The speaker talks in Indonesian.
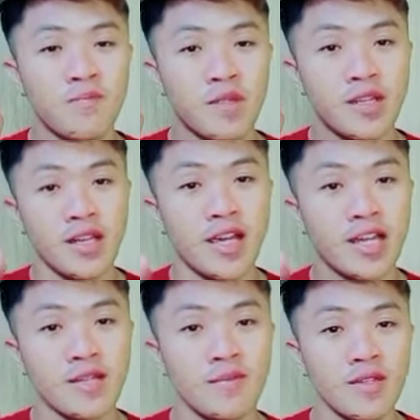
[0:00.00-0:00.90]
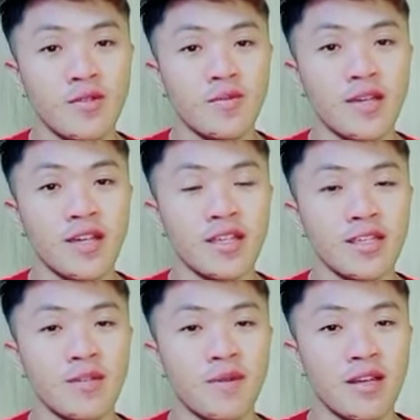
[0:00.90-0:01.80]
dari akademi itu bes
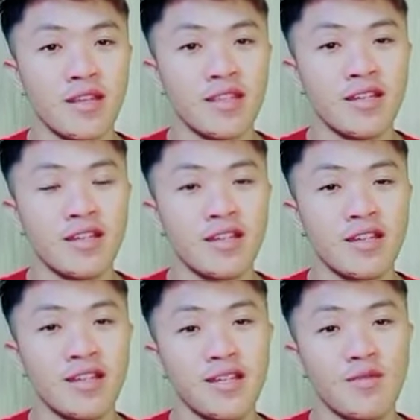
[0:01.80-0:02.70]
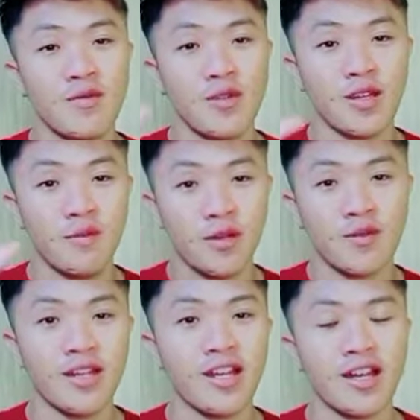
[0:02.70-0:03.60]
ibaratnya udah
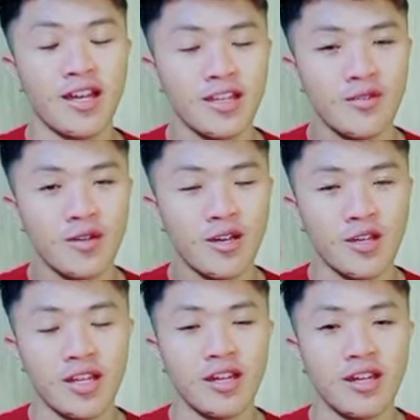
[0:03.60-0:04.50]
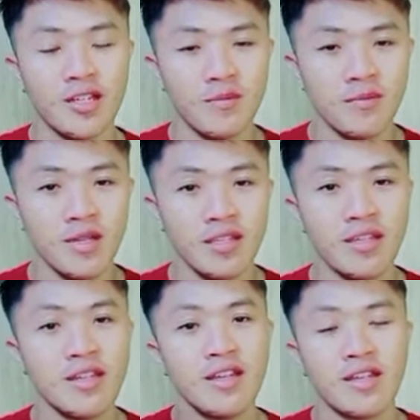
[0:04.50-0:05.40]
perwira lah itu kalau dari akademi bes
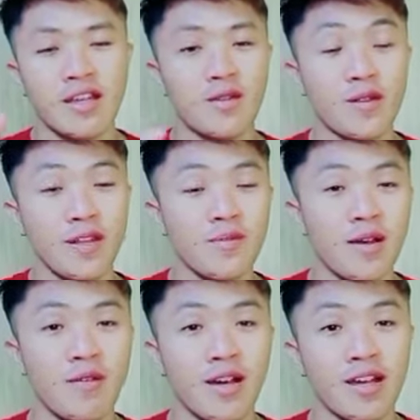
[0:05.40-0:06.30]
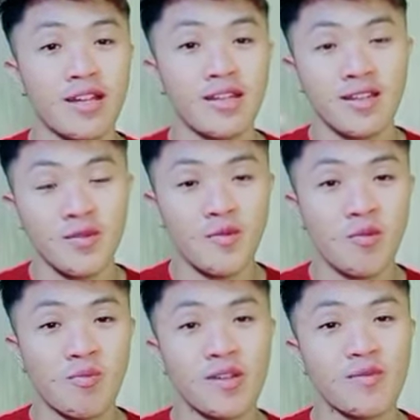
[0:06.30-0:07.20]
kalau dari bawah kan dari
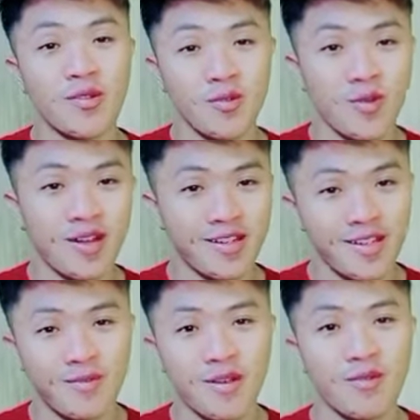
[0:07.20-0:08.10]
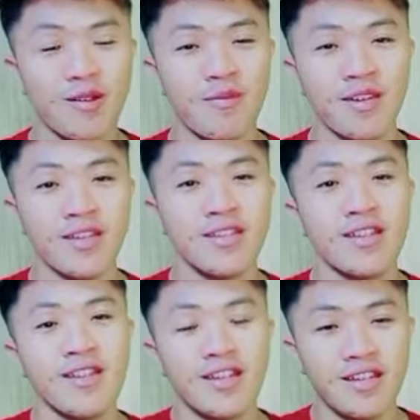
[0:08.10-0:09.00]
umum kan berjuang dari bawah bes
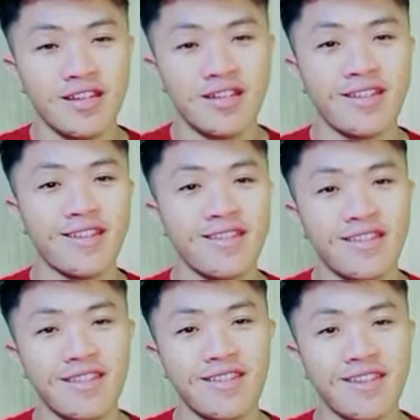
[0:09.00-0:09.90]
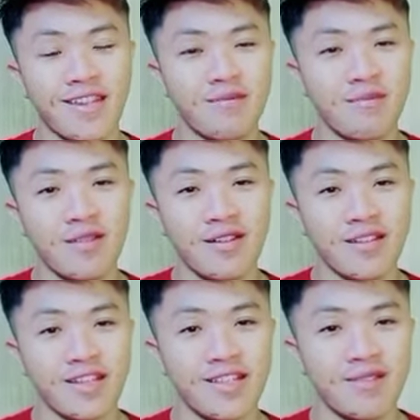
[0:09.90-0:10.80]
dari rating apple
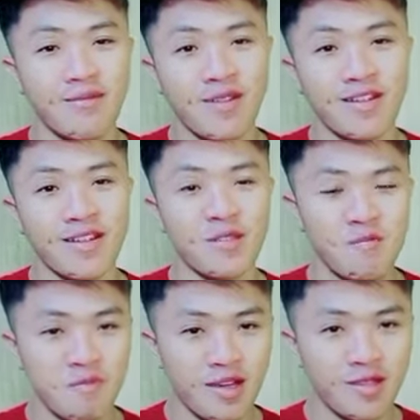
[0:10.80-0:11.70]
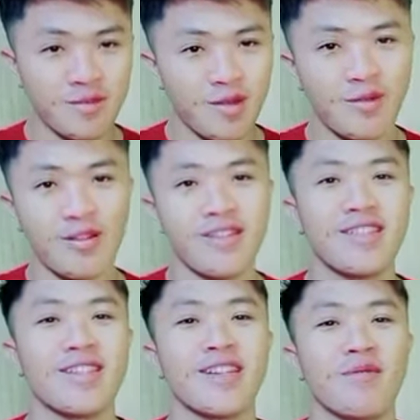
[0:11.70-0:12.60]
kelas 5 kelas 4 baru kelas
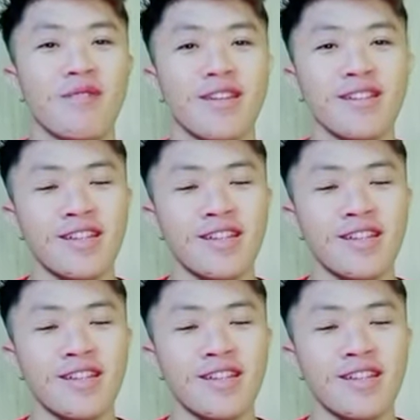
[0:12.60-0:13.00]
3 bes